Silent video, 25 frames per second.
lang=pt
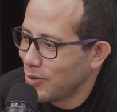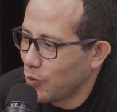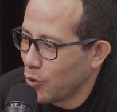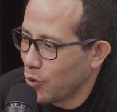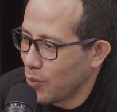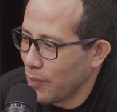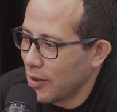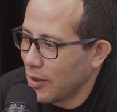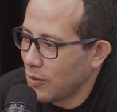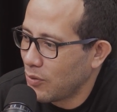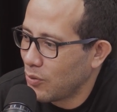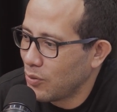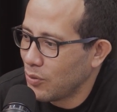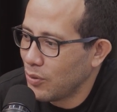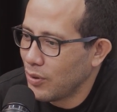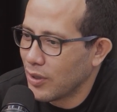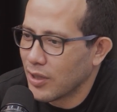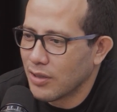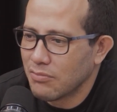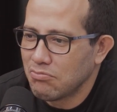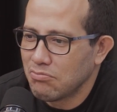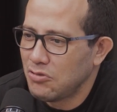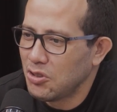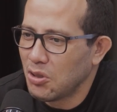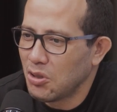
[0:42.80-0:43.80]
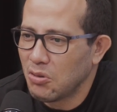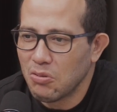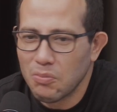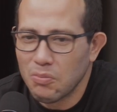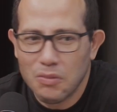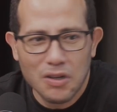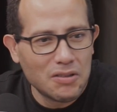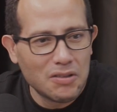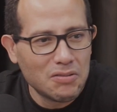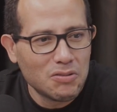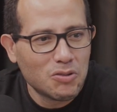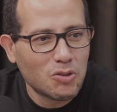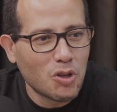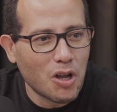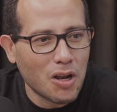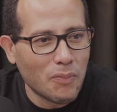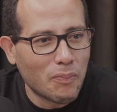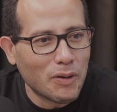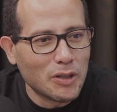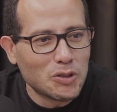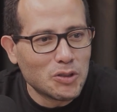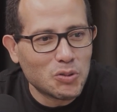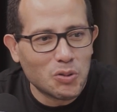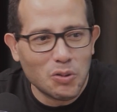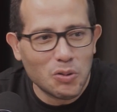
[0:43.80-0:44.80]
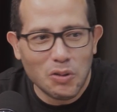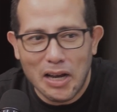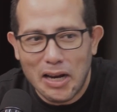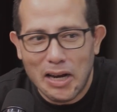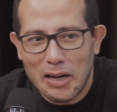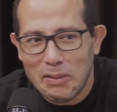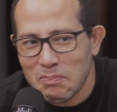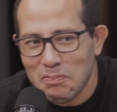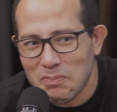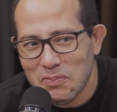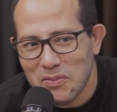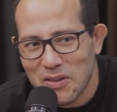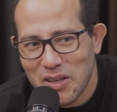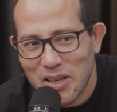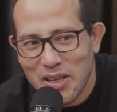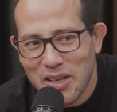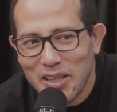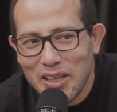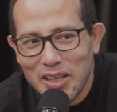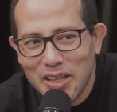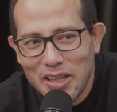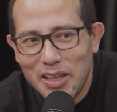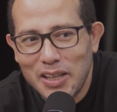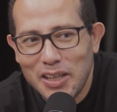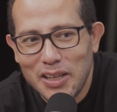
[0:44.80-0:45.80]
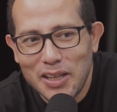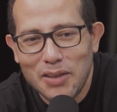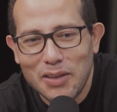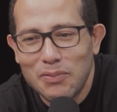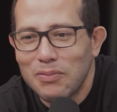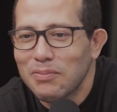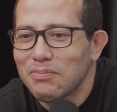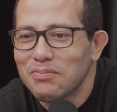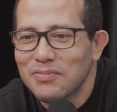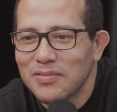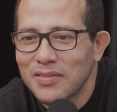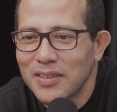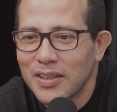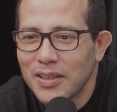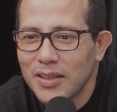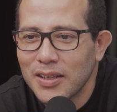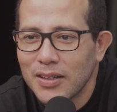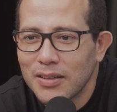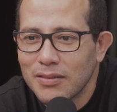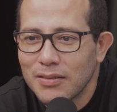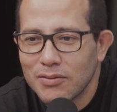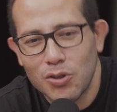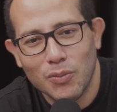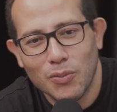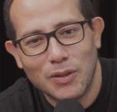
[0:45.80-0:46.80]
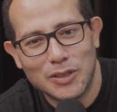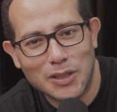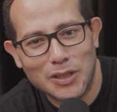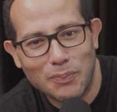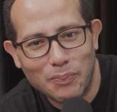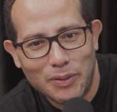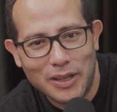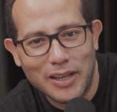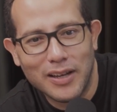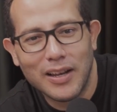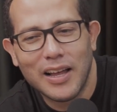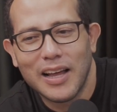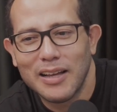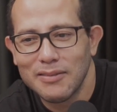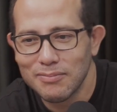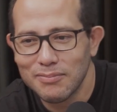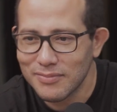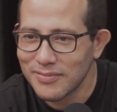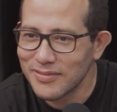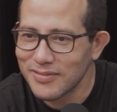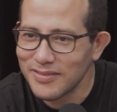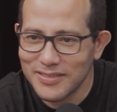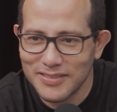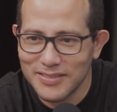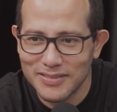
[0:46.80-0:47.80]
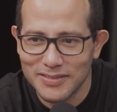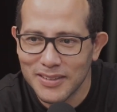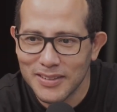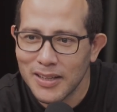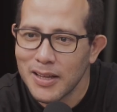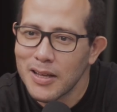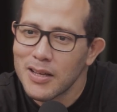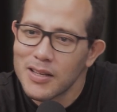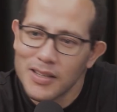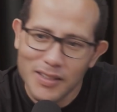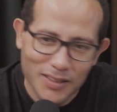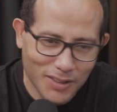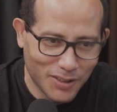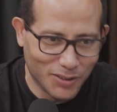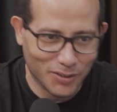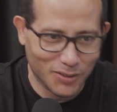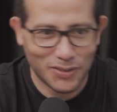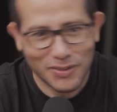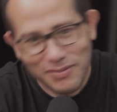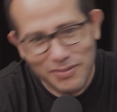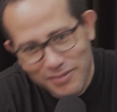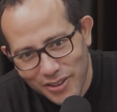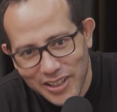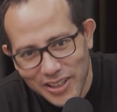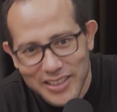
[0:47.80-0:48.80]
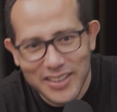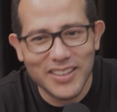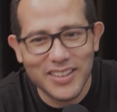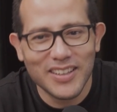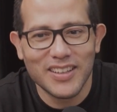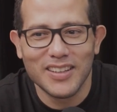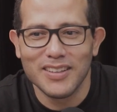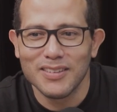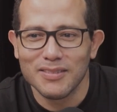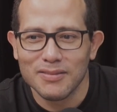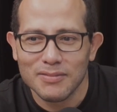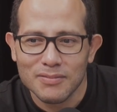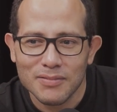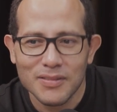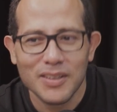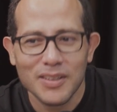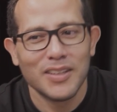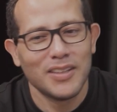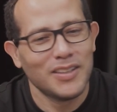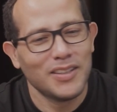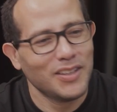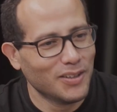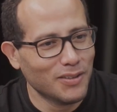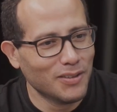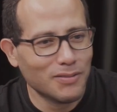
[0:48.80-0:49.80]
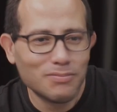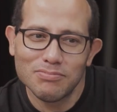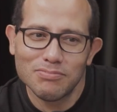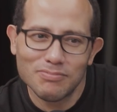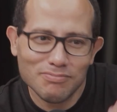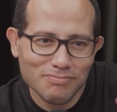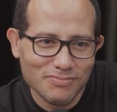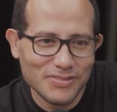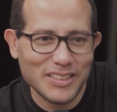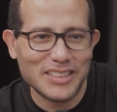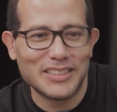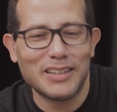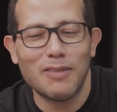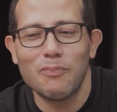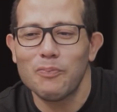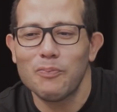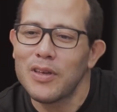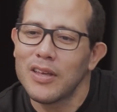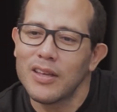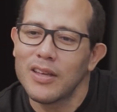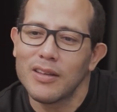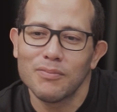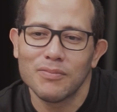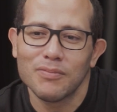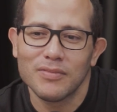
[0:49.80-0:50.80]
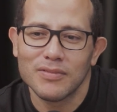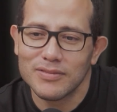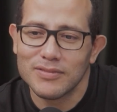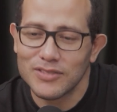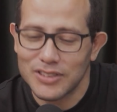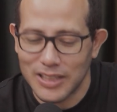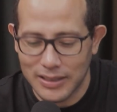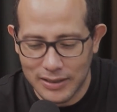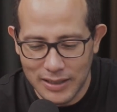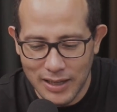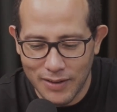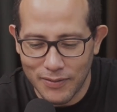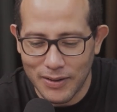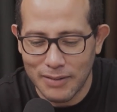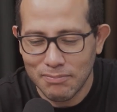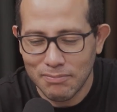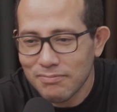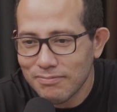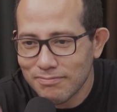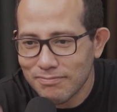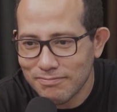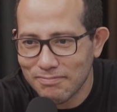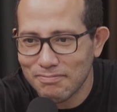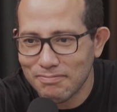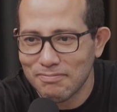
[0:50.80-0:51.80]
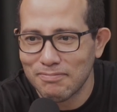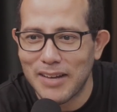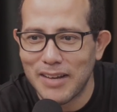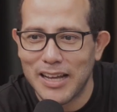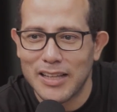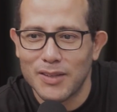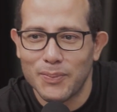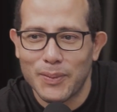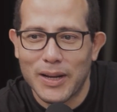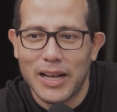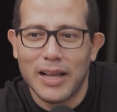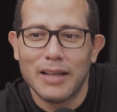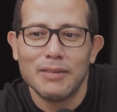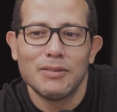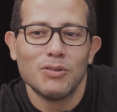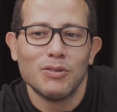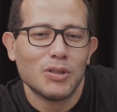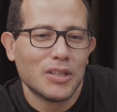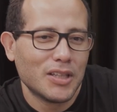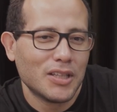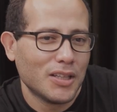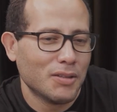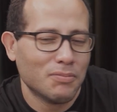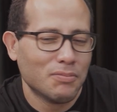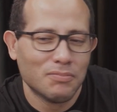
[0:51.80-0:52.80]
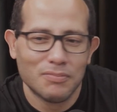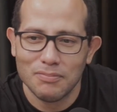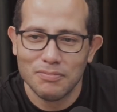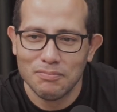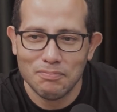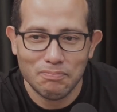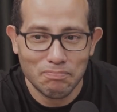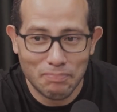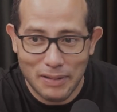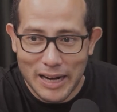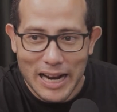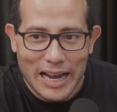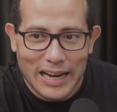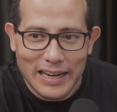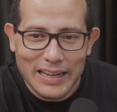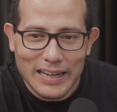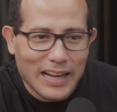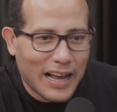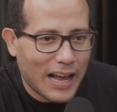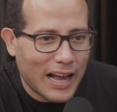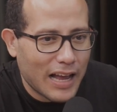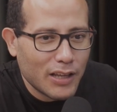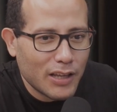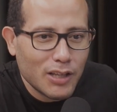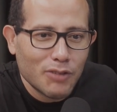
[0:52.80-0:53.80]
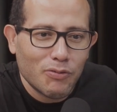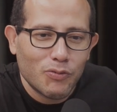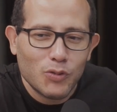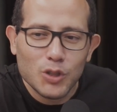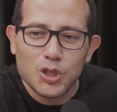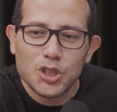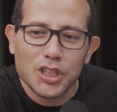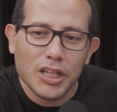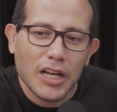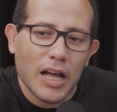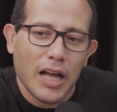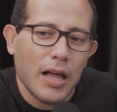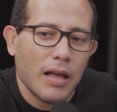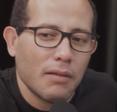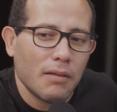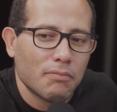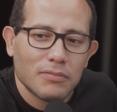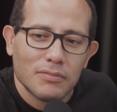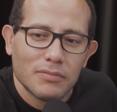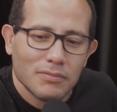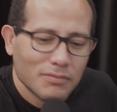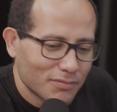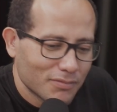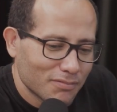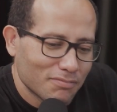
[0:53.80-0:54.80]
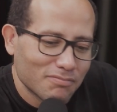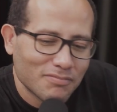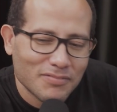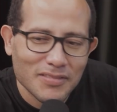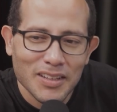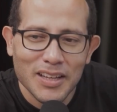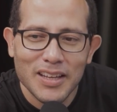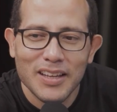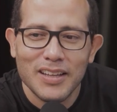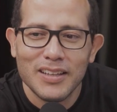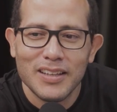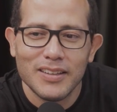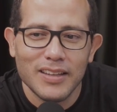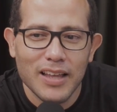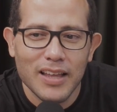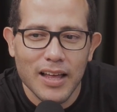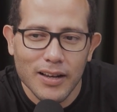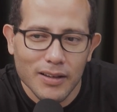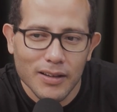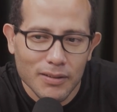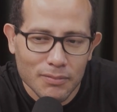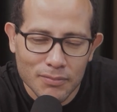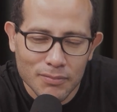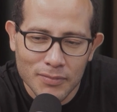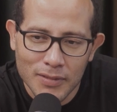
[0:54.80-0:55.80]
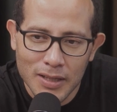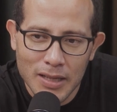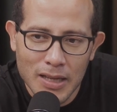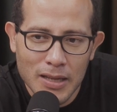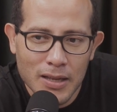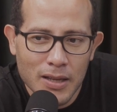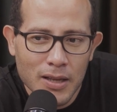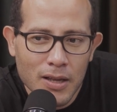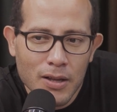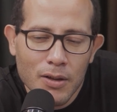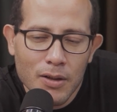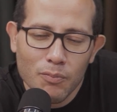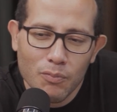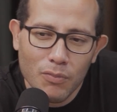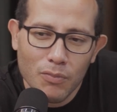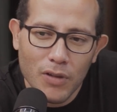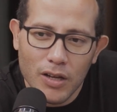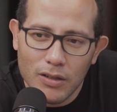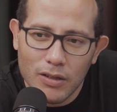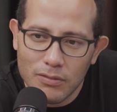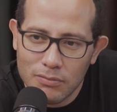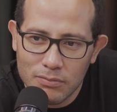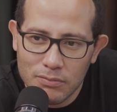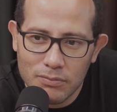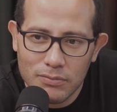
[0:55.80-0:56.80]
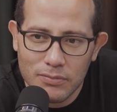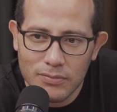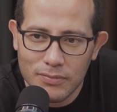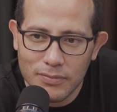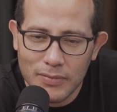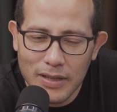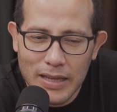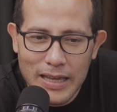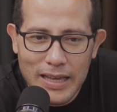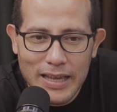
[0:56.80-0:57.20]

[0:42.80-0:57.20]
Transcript: de formatura de alguma escola particular e tem uma japinha lá. E eu tô aqui. E eu e a japinha. Já tava mais pra lá do que pra cá e fui chegar nela. Mano,